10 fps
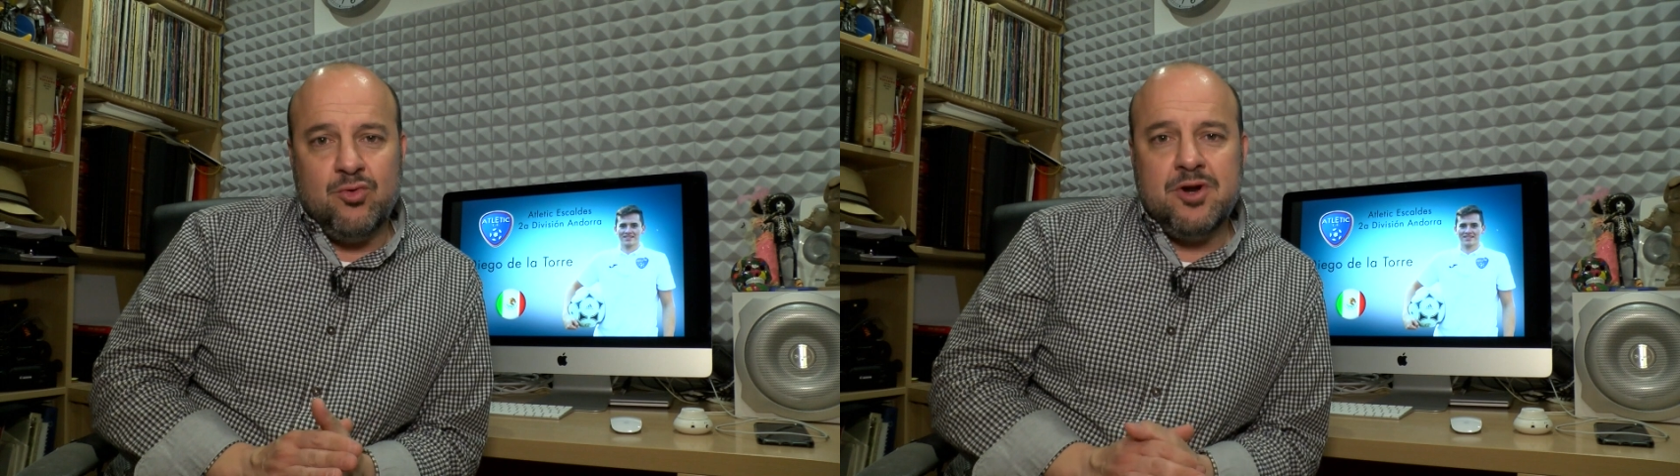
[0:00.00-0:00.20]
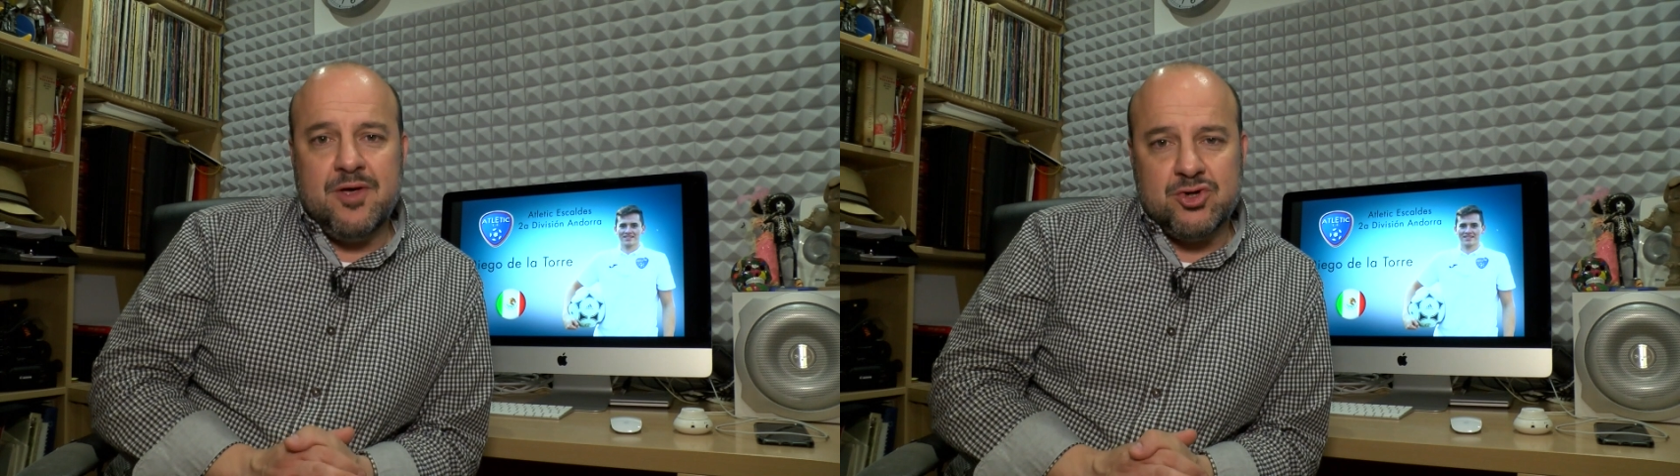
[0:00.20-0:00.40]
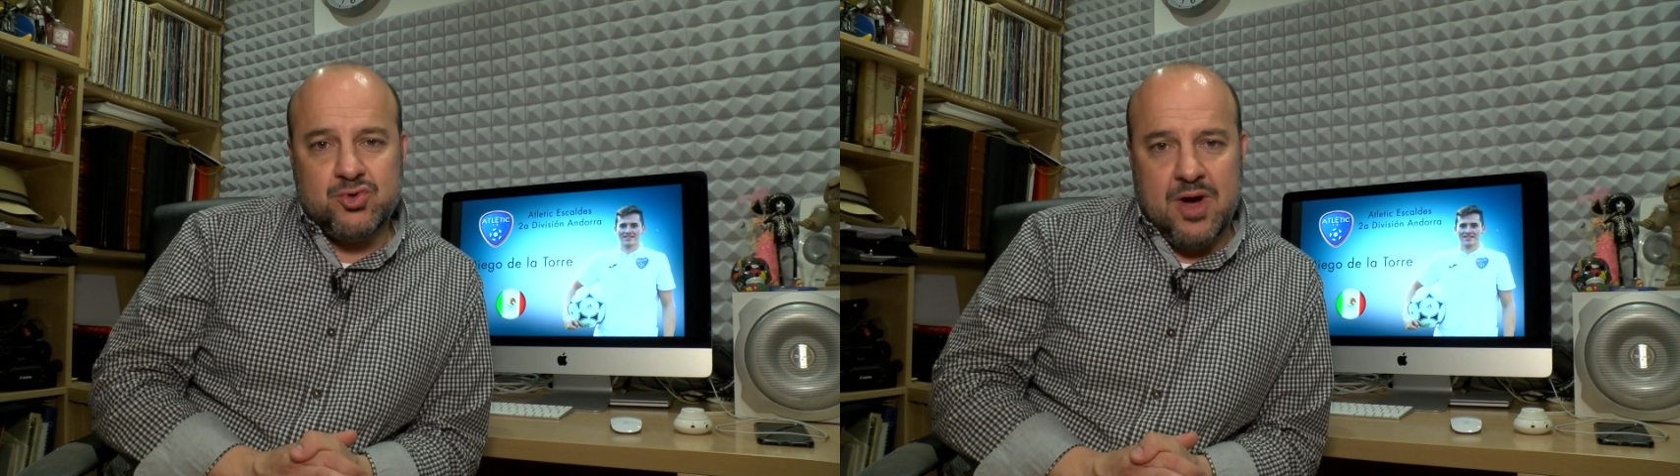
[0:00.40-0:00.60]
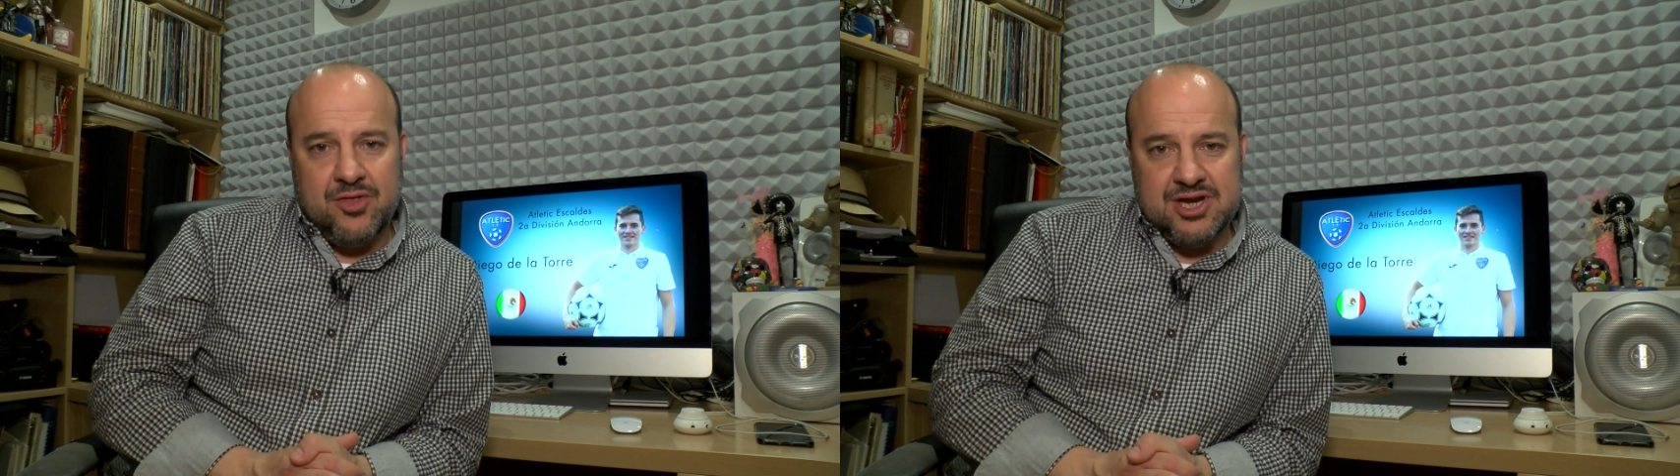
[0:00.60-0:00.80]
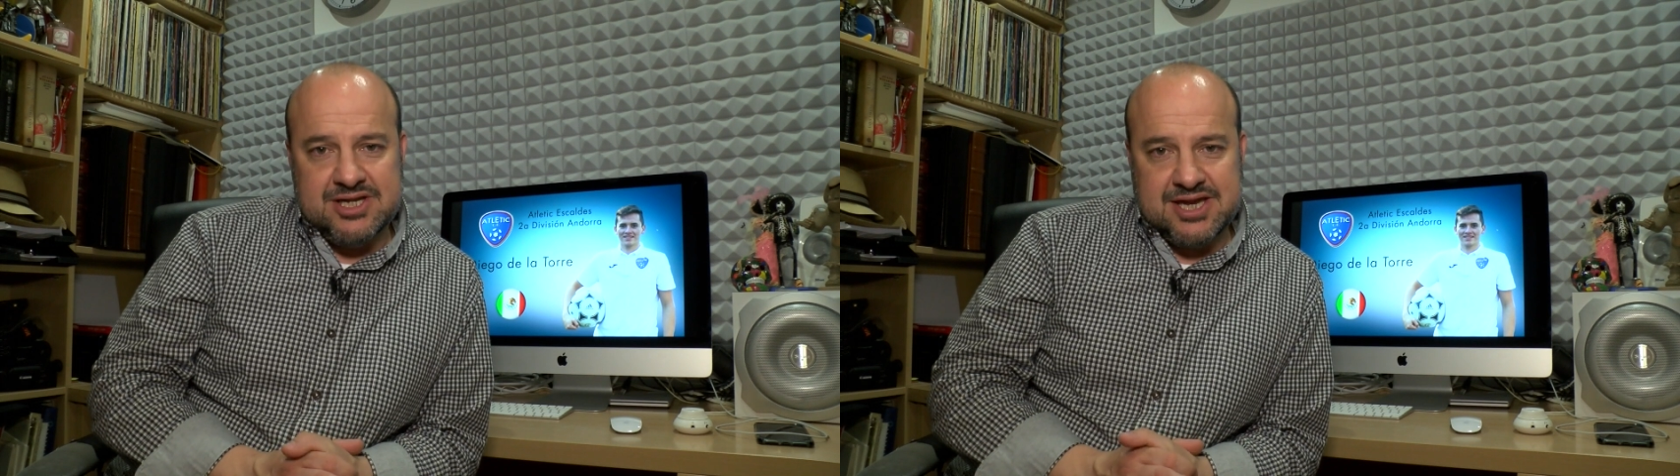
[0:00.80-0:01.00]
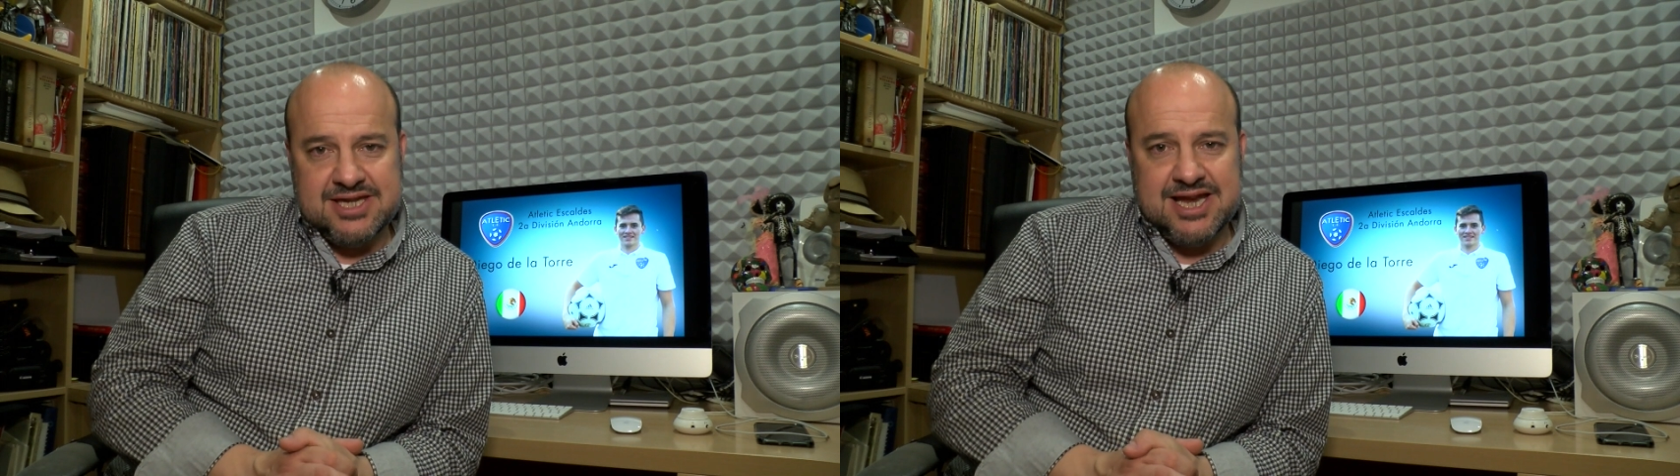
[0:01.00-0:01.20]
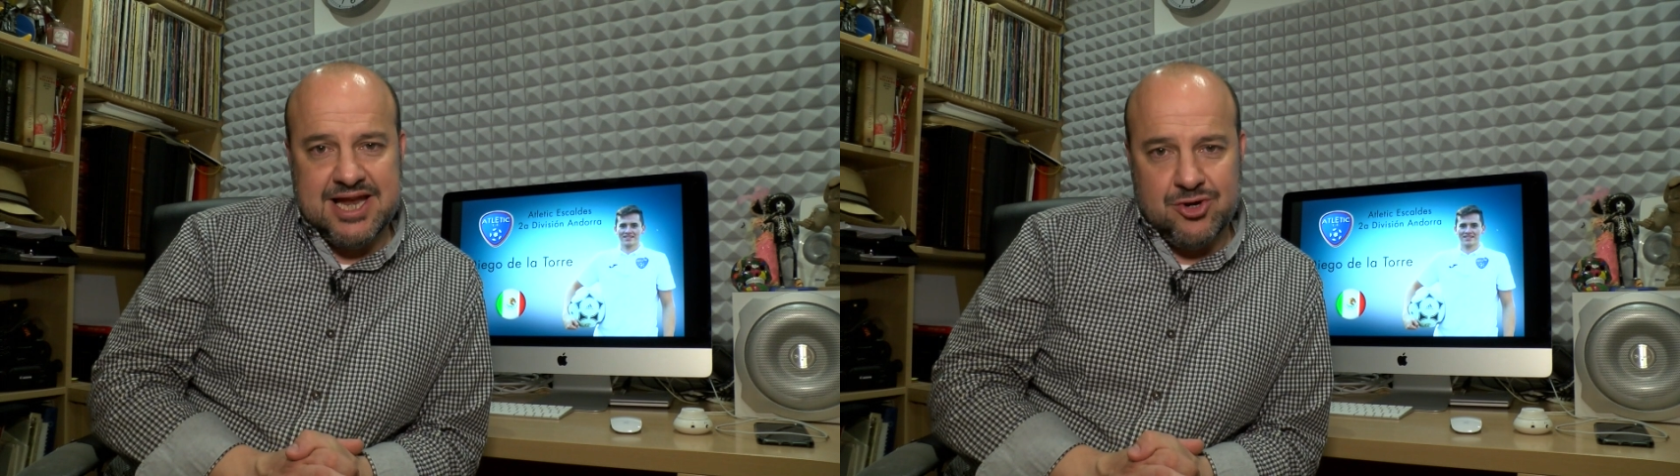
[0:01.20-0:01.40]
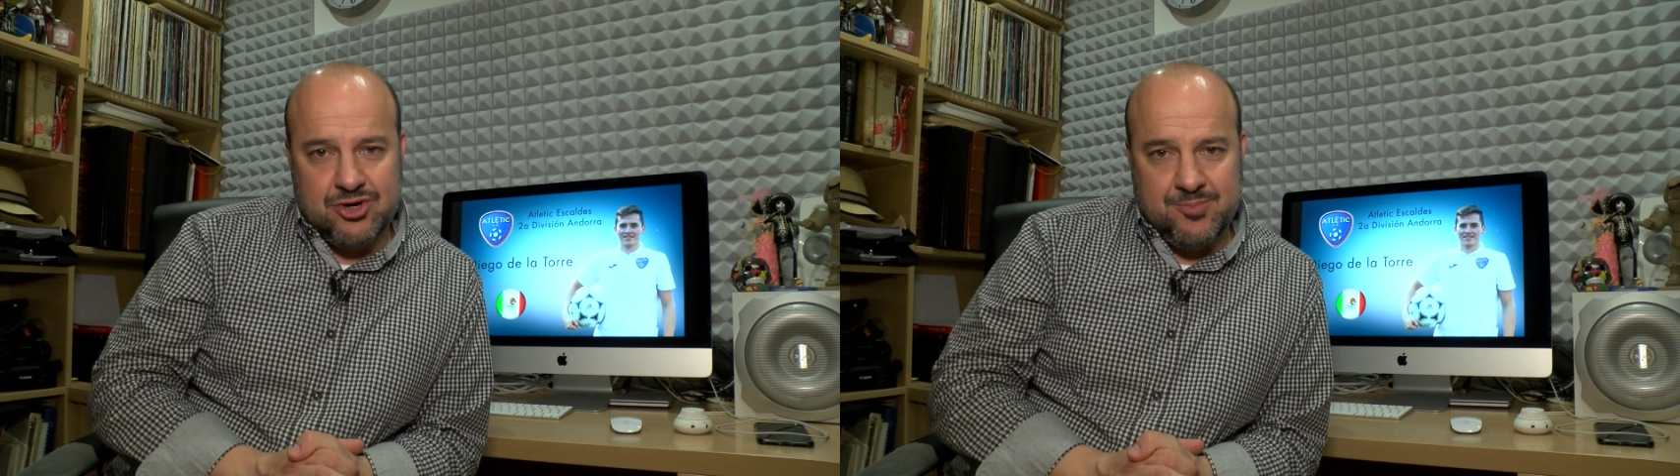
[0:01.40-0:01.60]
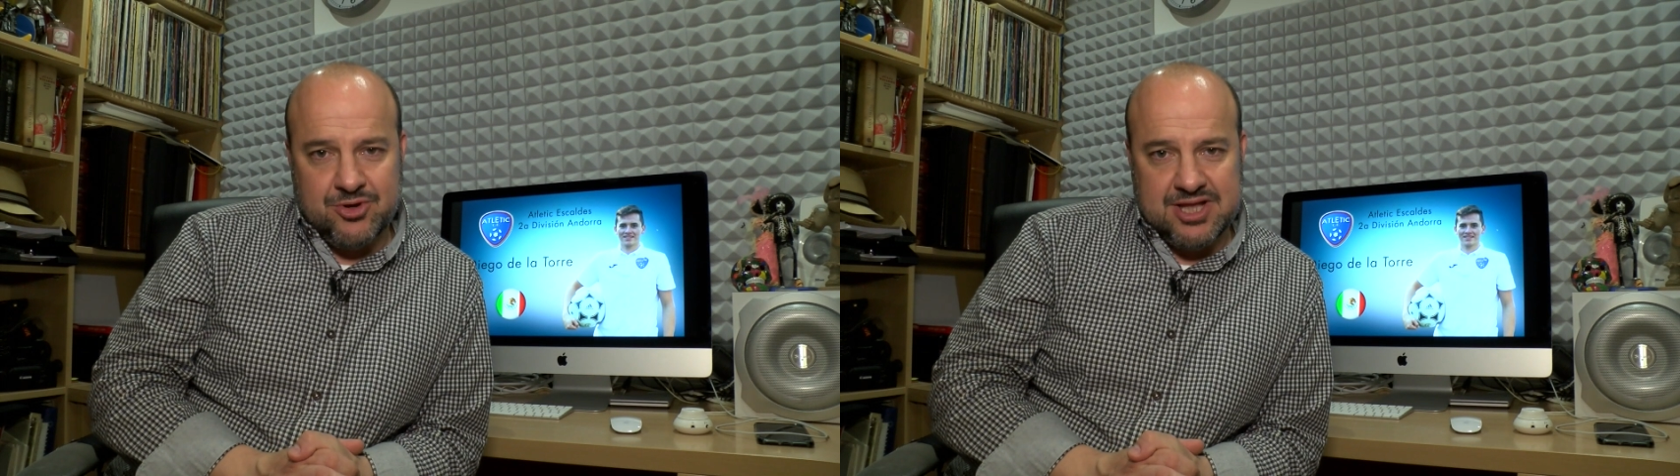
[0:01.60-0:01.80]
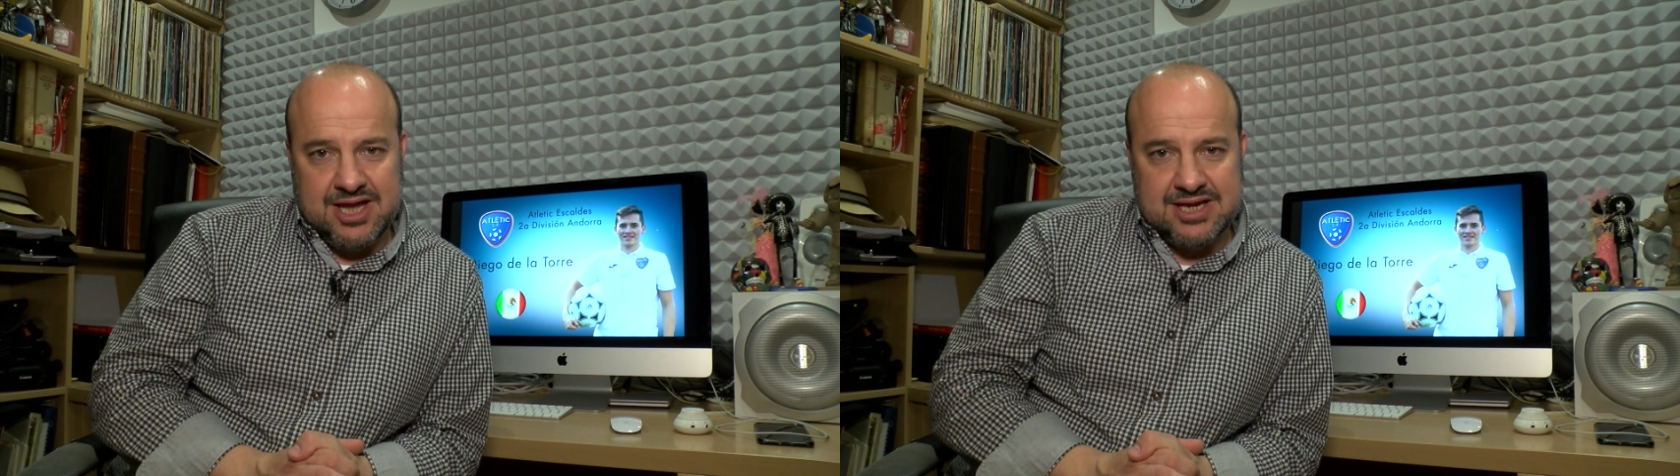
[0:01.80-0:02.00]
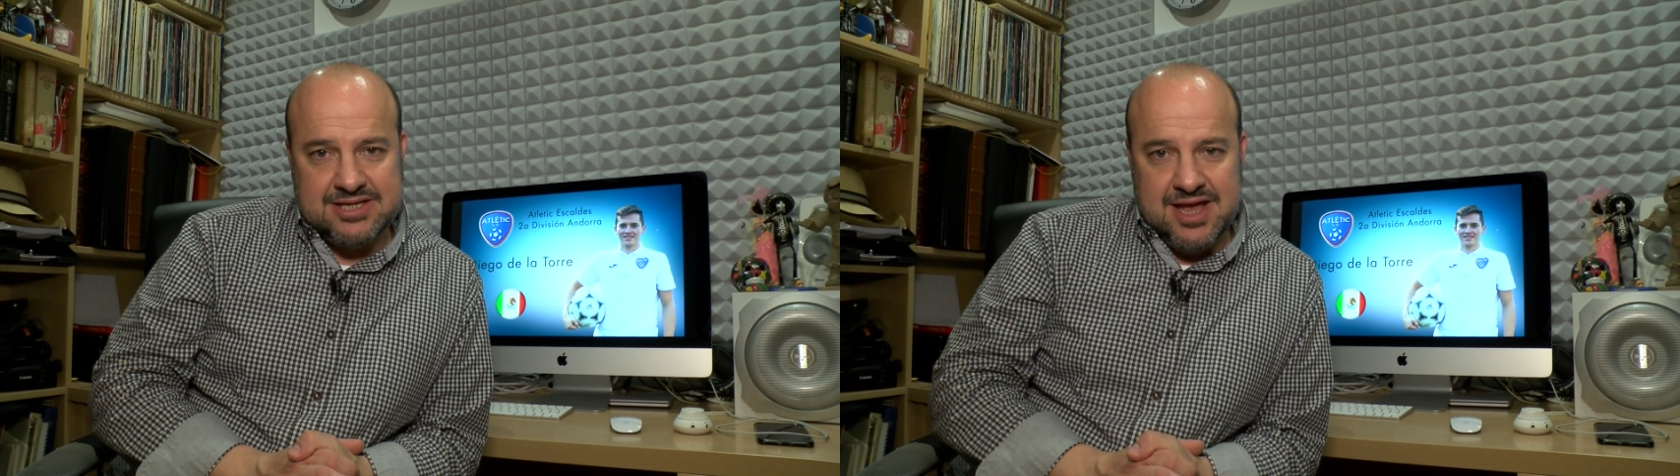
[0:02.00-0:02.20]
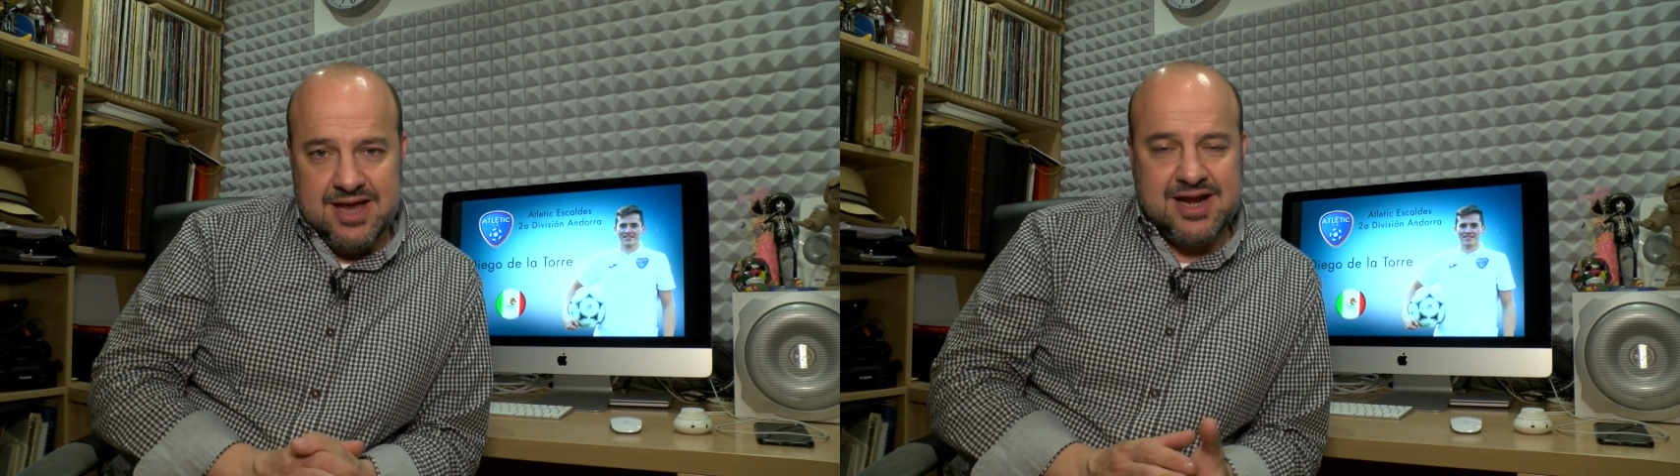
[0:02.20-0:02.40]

uno de los jugadores que sale en los reportajes.